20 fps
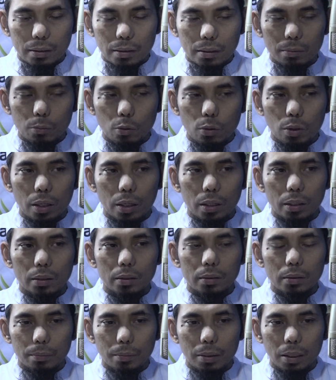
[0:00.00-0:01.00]

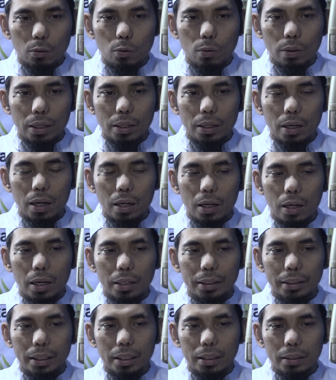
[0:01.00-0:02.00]
mungkin melakukan
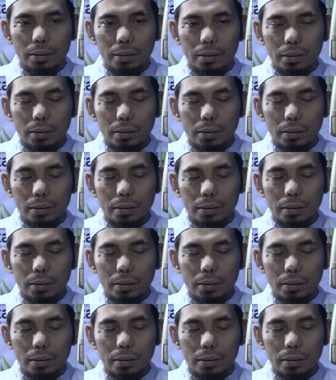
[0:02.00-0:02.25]
hal-hal yang